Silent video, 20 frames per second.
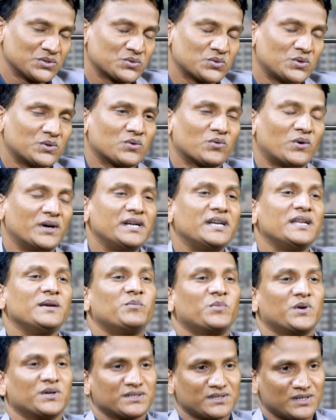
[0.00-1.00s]
సో ట్వంటీ
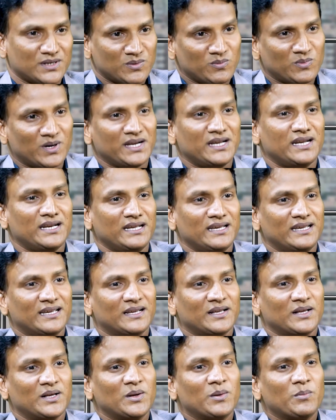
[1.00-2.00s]
పర్సెంట్ మనీని
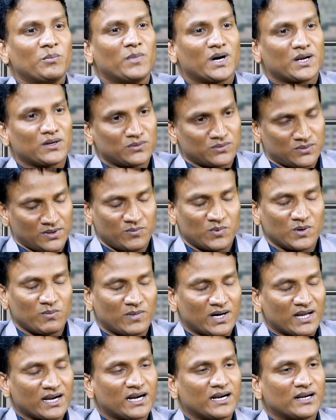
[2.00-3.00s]
మనం ఇప్పుడు
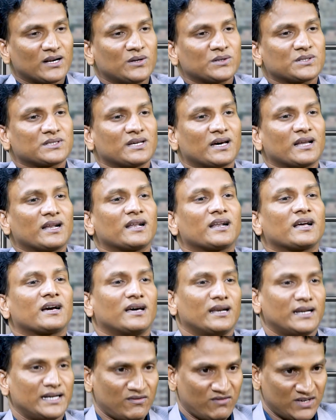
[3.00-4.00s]
మార్కెట్లో చాలా
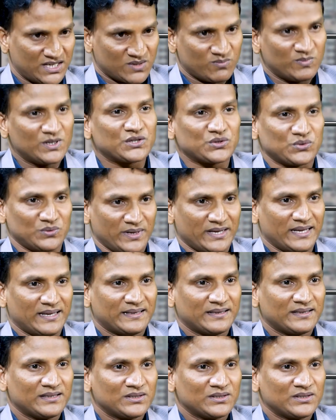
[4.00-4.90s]
రకాల ఇన్వెస్ట్మెంట్స్ ఉన్నాయి